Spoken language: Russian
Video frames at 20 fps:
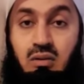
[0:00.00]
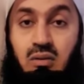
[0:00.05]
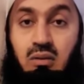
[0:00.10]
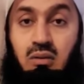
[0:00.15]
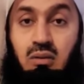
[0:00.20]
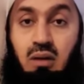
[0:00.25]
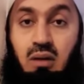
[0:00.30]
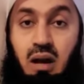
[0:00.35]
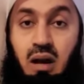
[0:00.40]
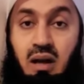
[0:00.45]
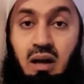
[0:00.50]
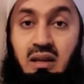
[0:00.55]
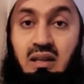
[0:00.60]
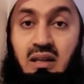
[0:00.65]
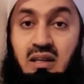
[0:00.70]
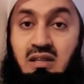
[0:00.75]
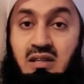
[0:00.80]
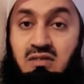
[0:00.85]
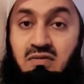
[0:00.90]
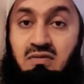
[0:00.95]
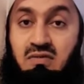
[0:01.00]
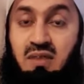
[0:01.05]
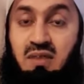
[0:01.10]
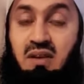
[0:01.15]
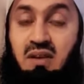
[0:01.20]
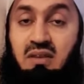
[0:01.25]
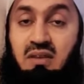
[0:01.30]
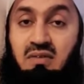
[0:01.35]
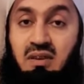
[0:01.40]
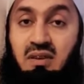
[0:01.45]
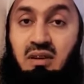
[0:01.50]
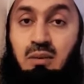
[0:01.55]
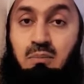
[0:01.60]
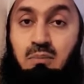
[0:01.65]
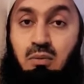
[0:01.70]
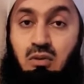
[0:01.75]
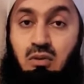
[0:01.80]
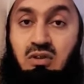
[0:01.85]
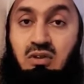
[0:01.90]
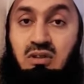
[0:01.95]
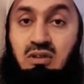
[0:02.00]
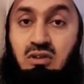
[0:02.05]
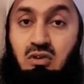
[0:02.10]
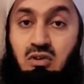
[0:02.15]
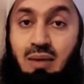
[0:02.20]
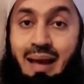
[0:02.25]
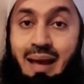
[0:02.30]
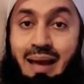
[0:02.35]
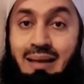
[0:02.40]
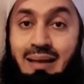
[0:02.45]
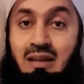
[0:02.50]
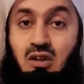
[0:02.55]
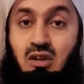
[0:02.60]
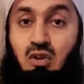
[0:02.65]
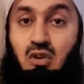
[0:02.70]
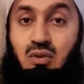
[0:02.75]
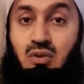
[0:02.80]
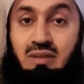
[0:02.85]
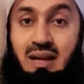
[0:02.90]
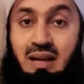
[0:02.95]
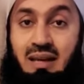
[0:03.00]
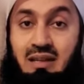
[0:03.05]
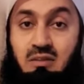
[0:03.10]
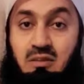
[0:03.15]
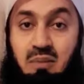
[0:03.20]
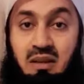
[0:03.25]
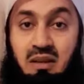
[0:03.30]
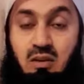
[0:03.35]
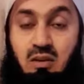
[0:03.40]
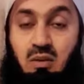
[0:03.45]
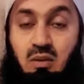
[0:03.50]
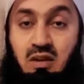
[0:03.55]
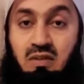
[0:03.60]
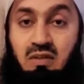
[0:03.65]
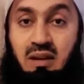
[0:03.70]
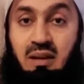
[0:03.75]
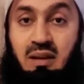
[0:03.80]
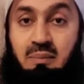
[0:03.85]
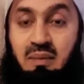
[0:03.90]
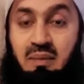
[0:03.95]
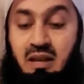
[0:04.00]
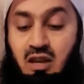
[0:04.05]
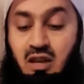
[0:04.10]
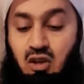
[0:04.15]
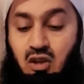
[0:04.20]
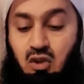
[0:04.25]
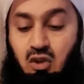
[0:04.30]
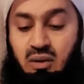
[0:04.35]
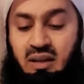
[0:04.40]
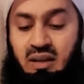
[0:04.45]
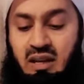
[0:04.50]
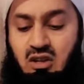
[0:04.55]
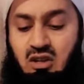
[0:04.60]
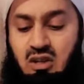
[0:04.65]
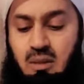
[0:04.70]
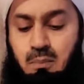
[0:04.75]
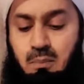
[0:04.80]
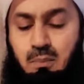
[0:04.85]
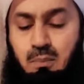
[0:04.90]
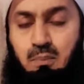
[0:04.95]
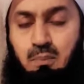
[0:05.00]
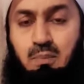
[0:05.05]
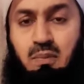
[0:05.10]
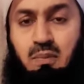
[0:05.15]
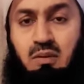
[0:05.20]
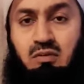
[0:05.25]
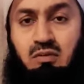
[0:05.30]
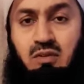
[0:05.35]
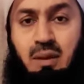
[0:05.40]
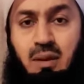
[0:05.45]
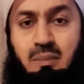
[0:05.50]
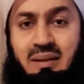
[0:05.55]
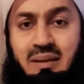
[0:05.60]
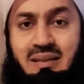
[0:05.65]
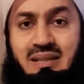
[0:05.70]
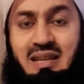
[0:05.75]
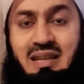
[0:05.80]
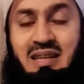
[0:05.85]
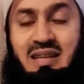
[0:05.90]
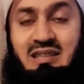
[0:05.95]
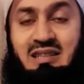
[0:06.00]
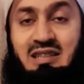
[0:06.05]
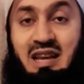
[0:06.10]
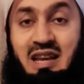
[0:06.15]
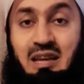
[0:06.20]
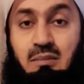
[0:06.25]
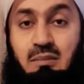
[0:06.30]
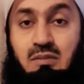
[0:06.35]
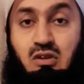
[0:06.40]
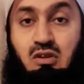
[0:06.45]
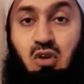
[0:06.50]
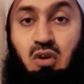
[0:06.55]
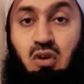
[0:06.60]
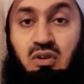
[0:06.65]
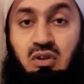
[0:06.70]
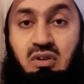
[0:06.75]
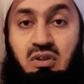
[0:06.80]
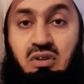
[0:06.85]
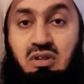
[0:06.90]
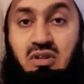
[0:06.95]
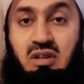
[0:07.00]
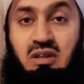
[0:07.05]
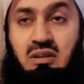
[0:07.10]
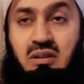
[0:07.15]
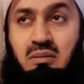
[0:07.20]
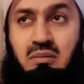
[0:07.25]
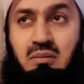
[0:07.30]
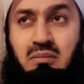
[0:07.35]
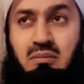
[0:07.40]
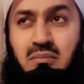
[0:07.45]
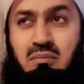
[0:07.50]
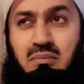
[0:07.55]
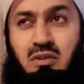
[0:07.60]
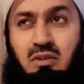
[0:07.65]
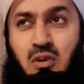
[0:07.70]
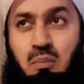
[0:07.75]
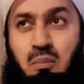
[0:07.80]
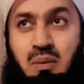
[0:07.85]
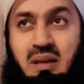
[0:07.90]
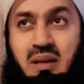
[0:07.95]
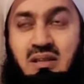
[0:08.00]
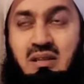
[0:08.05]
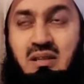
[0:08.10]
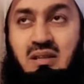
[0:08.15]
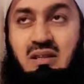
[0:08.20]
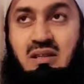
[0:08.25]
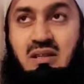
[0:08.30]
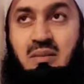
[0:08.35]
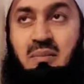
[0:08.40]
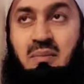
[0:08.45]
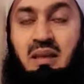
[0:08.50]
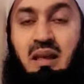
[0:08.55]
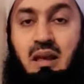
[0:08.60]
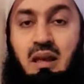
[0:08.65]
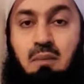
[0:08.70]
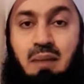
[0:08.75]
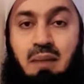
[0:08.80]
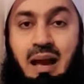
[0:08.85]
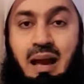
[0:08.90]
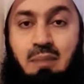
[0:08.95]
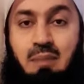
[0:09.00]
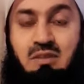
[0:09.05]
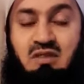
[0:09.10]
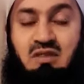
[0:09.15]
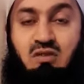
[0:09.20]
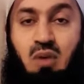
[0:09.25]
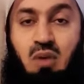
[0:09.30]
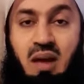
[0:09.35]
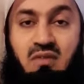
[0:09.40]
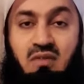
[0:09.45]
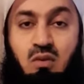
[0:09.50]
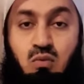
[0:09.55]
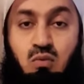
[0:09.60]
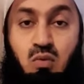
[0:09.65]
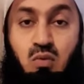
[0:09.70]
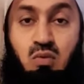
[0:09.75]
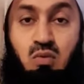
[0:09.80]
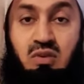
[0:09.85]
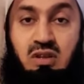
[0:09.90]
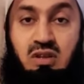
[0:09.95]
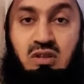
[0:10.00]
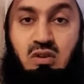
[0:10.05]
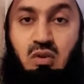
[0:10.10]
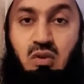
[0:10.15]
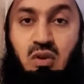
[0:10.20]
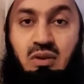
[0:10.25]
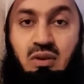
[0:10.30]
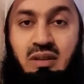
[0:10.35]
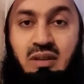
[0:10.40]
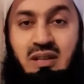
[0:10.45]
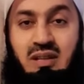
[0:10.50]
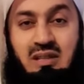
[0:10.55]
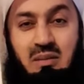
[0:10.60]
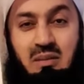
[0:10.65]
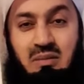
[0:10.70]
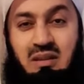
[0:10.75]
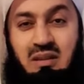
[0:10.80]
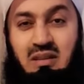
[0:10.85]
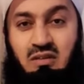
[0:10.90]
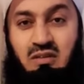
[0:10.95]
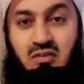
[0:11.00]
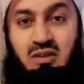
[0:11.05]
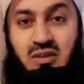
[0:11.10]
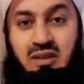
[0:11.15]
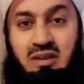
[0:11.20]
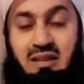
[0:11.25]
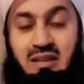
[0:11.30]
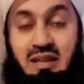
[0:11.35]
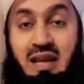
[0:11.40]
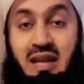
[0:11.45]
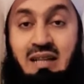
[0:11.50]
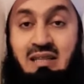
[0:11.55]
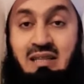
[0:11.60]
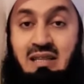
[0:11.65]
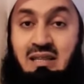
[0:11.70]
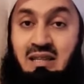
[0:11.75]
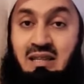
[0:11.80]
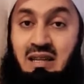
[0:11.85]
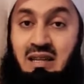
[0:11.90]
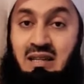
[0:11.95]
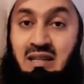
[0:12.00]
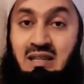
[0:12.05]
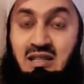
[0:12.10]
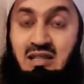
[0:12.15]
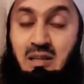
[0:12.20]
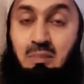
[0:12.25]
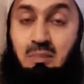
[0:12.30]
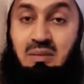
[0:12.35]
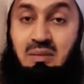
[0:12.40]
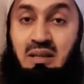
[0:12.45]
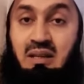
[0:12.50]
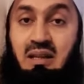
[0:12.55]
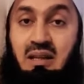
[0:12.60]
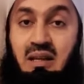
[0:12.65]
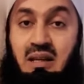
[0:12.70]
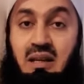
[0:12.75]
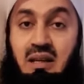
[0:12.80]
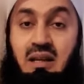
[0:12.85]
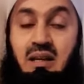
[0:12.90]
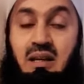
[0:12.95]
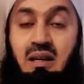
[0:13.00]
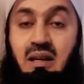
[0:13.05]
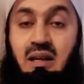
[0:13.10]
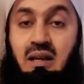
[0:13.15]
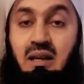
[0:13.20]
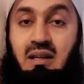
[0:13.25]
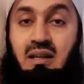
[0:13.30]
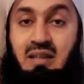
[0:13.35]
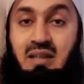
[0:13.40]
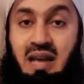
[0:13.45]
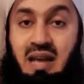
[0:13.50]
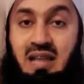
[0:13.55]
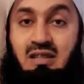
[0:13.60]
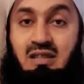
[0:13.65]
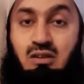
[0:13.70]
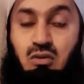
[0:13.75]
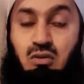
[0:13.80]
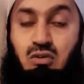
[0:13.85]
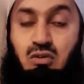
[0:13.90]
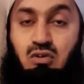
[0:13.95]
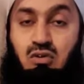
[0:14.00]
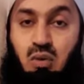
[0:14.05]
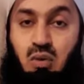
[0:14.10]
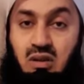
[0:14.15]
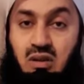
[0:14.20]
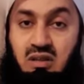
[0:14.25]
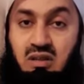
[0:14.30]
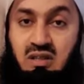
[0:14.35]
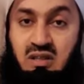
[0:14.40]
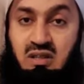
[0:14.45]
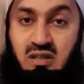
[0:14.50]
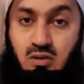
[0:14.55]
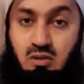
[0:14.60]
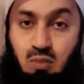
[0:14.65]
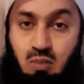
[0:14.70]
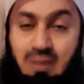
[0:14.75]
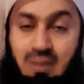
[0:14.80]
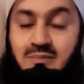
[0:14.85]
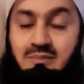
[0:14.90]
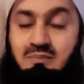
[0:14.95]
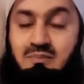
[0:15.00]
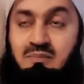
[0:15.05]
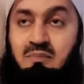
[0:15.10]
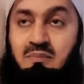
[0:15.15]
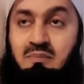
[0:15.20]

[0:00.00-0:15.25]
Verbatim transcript: очень, очень важен. Добавьте его в свое питание по воле Аллаха. Вы даже можете иногда втирать его на определенные места. Возможно, если вы поранились, и тогда у него другое действие, как антисептик. У меда есть и такие качества.